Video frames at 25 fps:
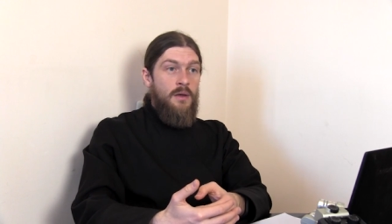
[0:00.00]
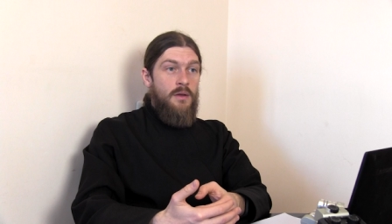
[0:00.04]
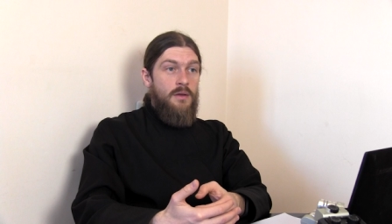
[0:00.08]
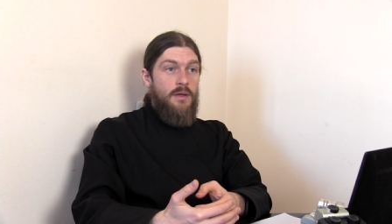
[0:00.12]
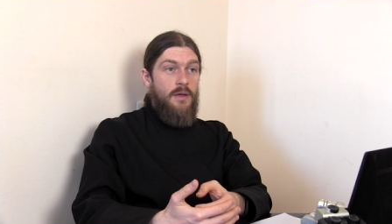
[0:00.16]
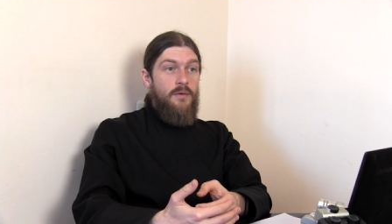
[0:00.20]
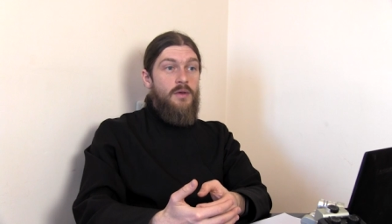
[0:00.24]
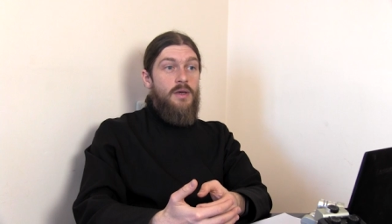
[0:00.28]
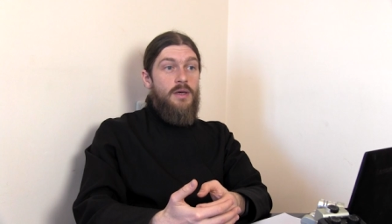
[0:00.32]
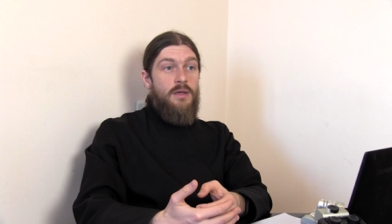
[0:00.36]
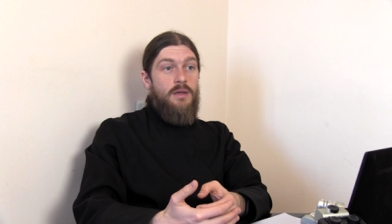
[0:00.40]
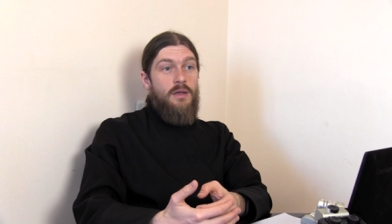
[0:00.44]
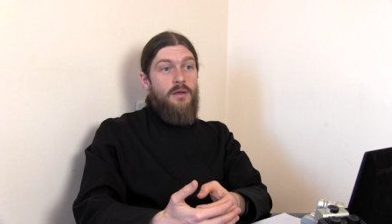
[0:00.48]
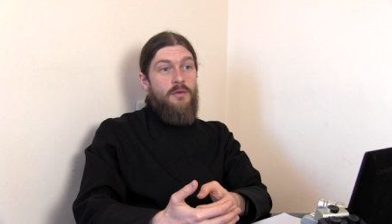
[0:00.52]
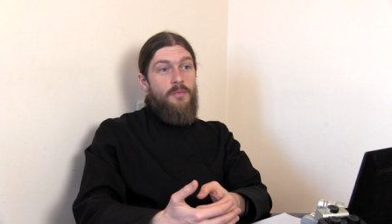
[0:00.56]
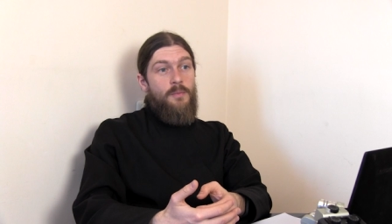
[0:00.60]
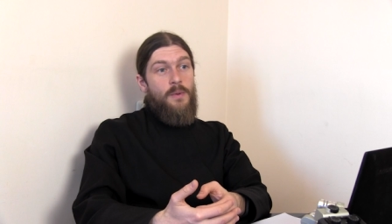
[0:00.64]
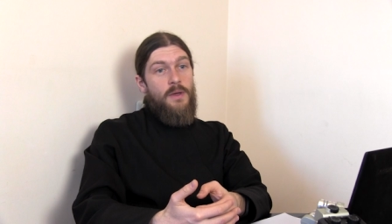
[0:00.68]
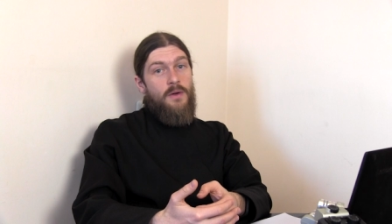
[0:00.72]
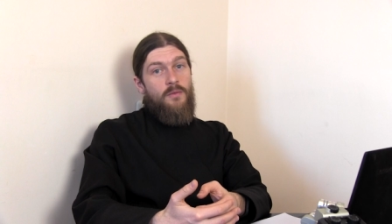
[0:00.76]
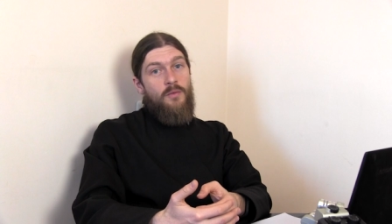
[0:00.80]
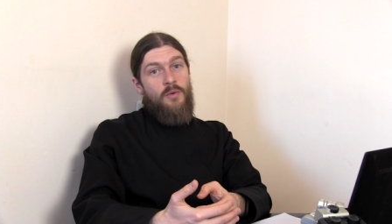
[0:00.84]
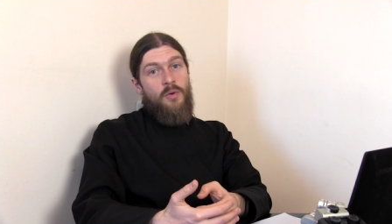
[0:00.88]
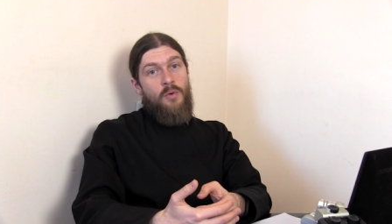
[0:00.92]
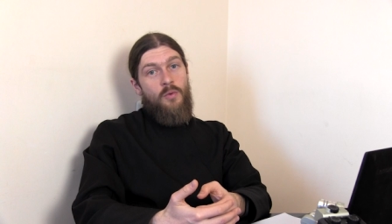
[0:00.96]
Наверное, в
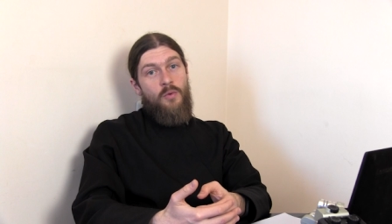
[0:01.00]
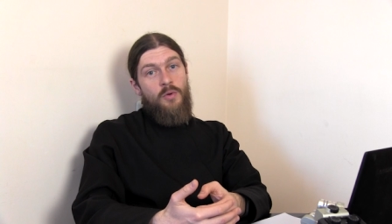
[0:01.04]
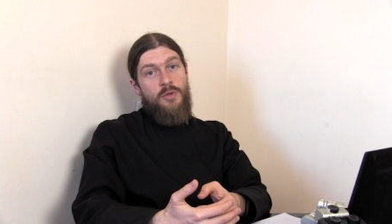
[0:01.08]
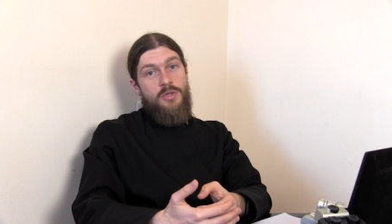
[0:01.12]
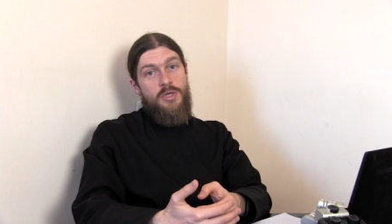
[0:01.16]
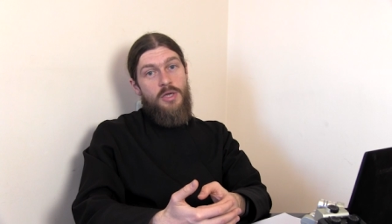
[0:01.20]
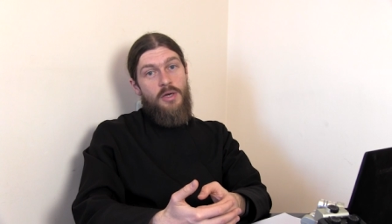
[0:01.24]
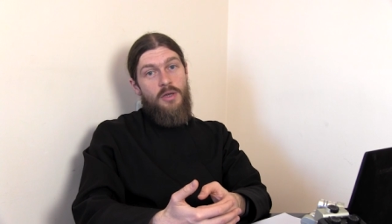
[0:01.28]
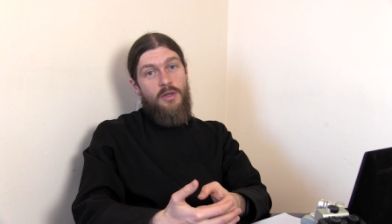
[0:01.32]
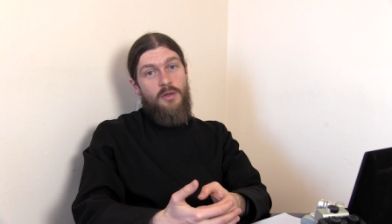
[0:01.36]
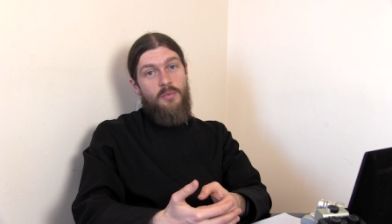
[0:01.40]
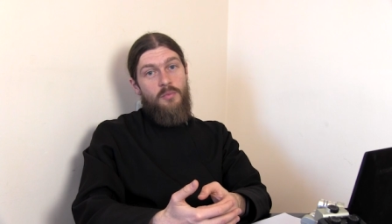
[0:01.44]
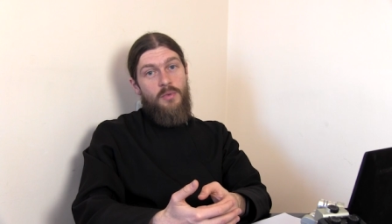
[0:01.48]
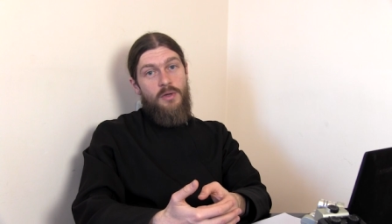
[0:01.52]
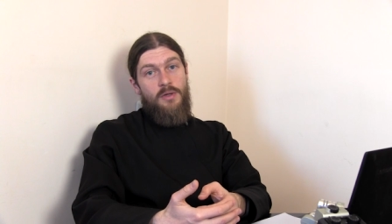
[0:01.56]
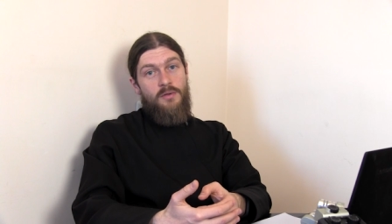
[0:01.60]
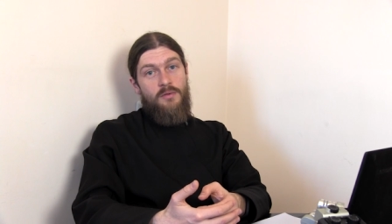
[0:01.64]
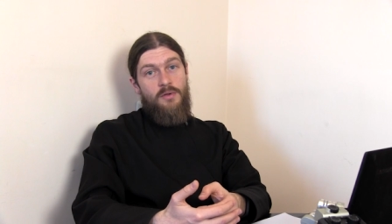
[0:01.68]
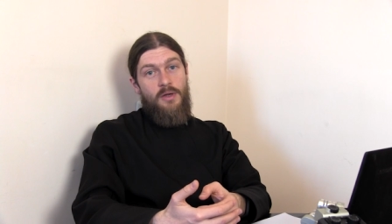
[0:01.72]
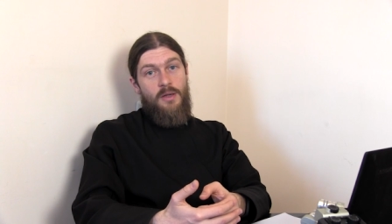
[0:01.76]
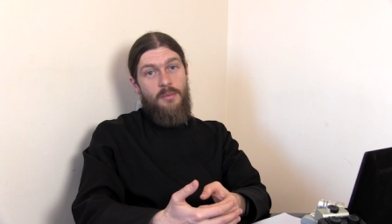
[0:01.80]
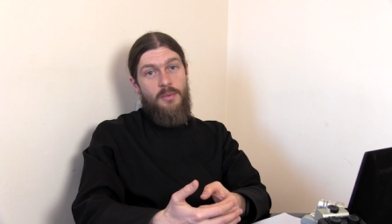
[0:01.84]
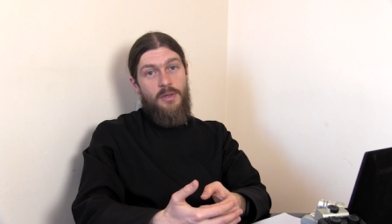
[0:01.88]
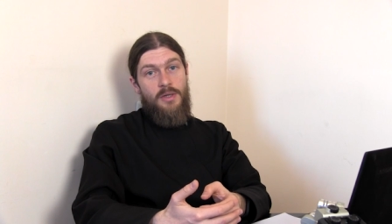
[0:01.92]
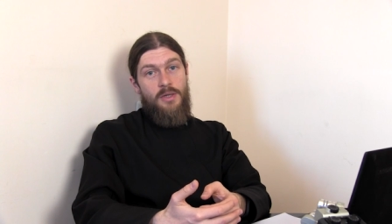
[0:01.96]
первую очередь мы с
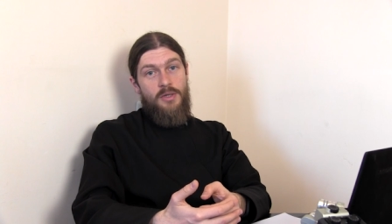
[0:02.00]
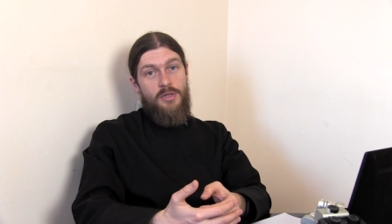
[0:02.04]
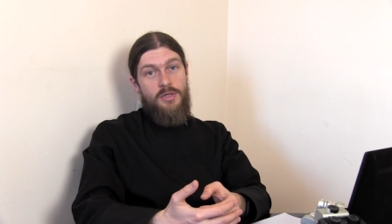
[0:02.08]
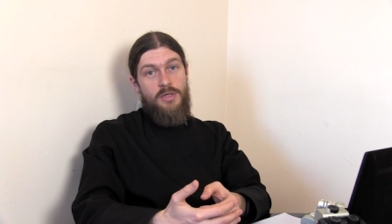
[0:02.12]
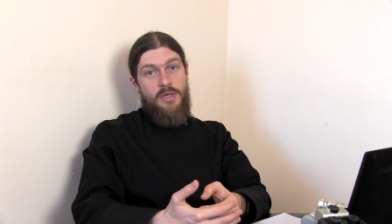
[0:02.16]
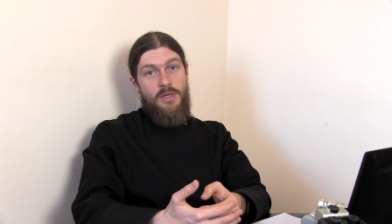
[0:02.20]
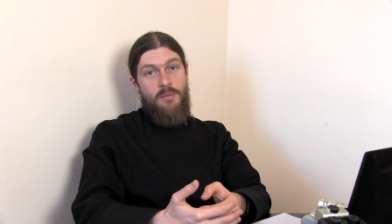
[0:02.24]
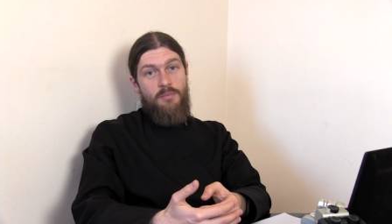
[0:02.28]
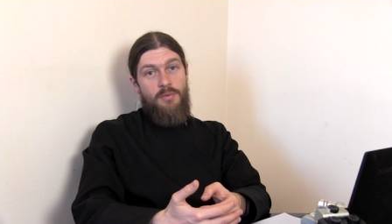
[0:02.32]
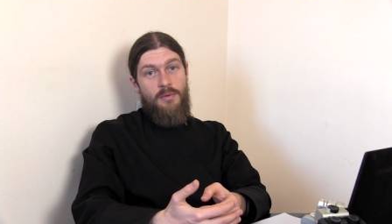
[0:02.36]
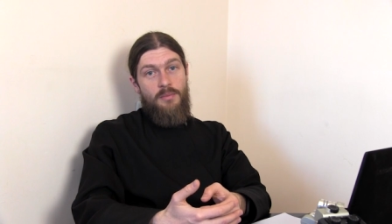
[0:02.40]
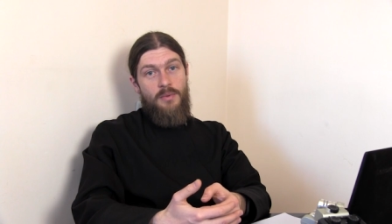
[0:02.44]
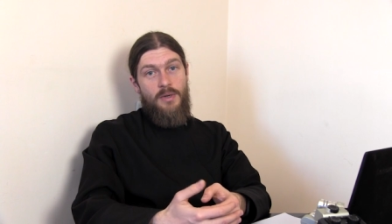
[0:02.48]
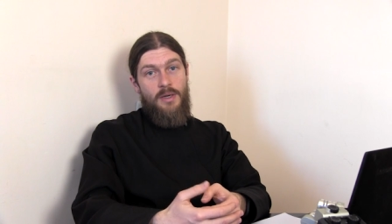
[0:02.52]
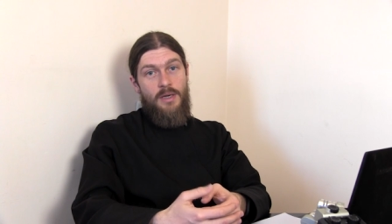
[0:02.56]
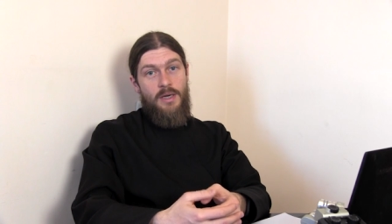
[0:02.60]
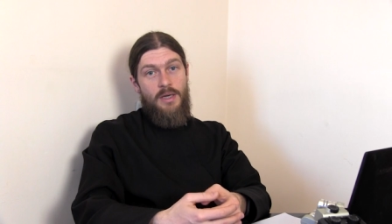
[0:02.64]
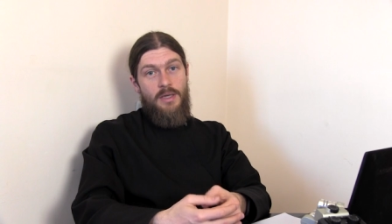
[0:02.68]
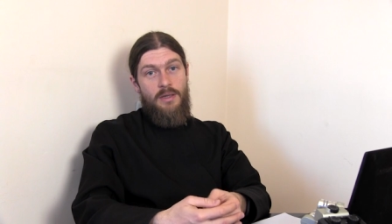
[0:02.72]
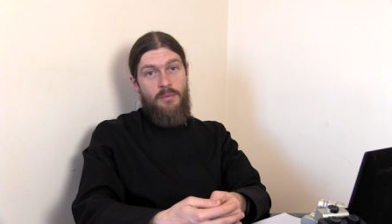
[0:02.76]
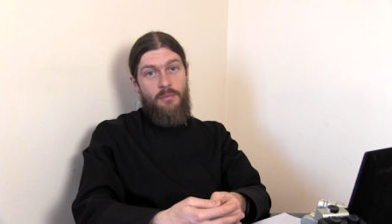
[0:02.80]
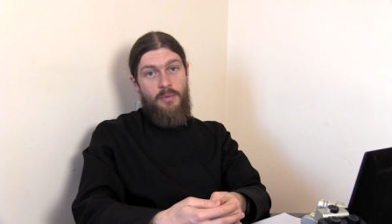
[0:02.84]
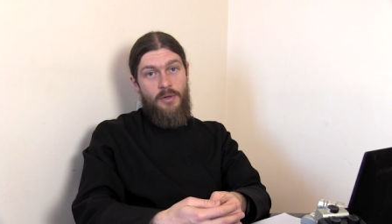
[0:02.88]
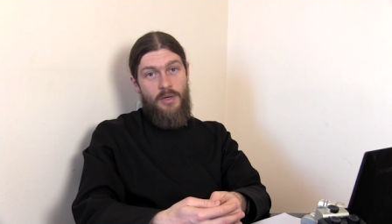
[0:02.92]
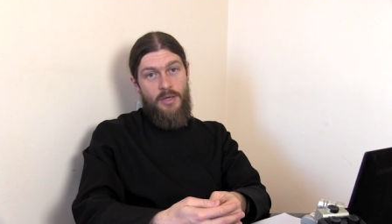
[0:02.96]
вами должны
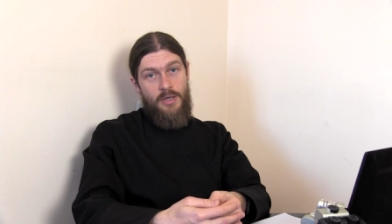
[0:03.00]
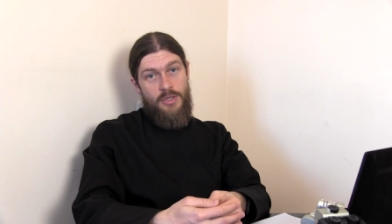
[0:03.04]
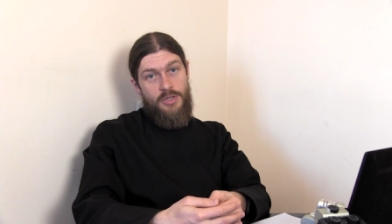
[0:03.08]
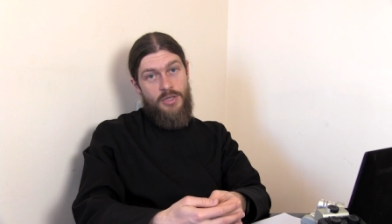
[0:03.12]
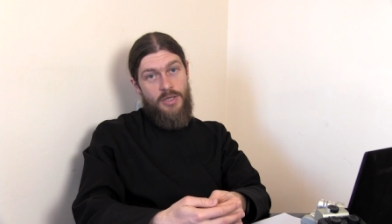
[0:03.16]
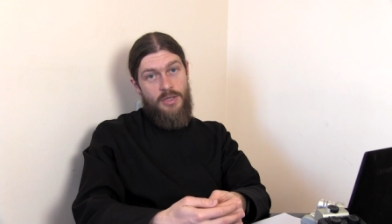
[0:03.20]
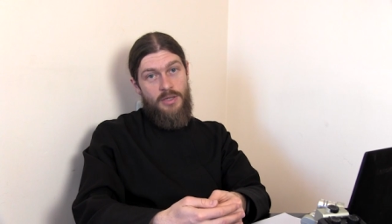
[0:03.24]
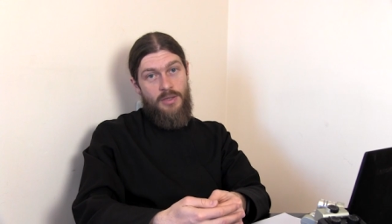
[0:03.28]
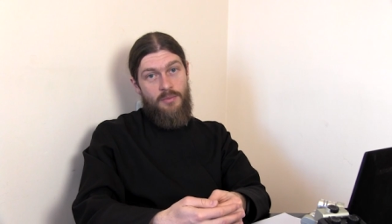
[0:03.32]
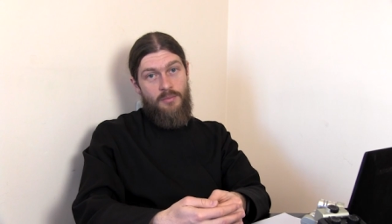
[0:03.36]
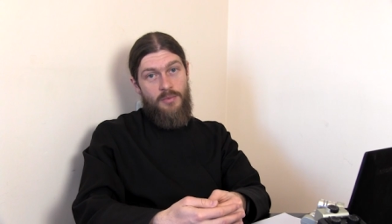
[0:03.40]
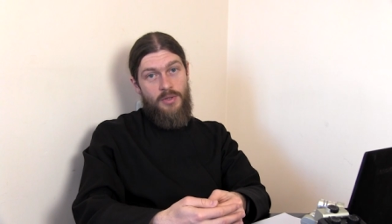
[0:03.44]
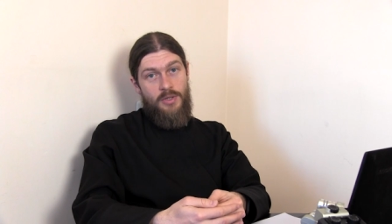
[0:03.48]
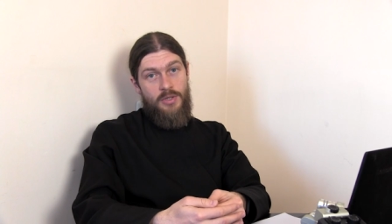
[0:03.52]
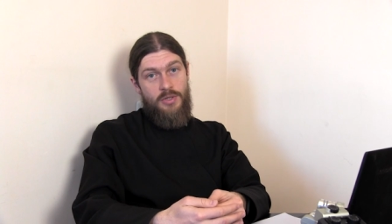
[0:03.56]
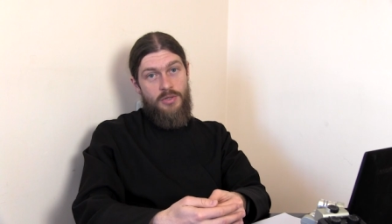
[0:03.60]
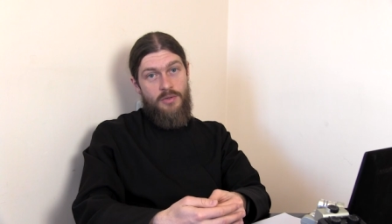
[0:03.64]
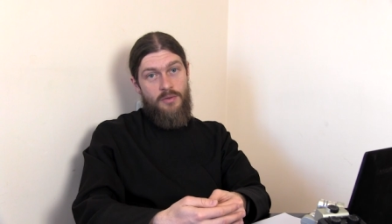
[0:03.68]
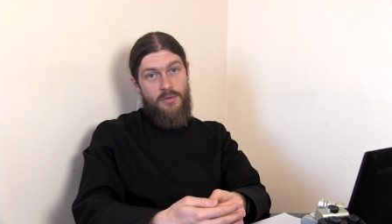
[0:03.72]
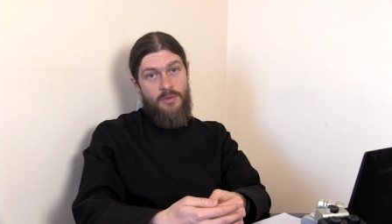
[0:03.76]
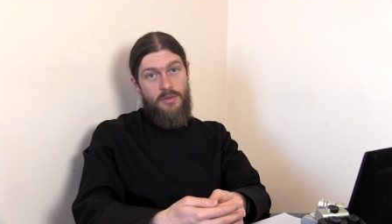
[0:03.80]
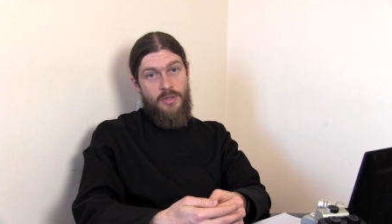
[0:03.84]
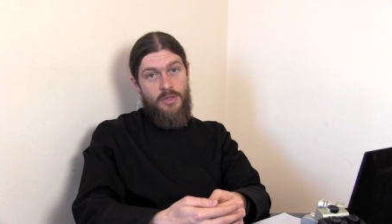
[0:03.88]
помогать прихожанам наших,